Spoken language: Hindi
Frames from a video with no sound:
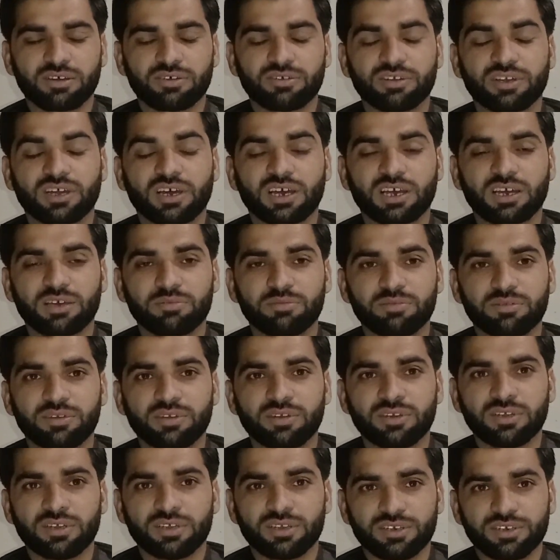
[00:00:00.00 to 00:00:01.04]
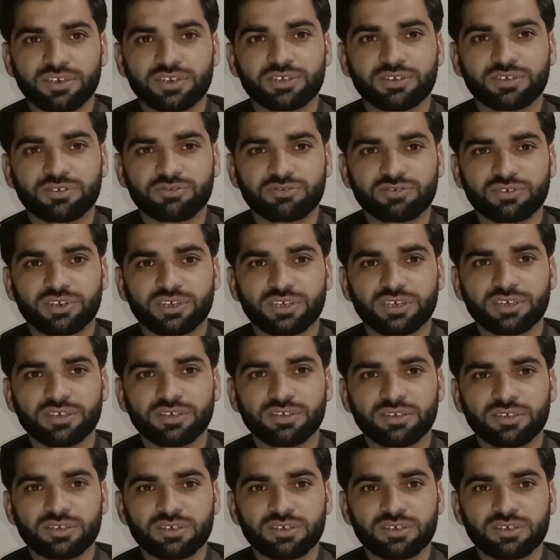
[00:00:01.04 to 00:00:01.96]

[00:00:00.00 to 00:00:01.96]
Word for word: और नाकबिल नट आउट रहे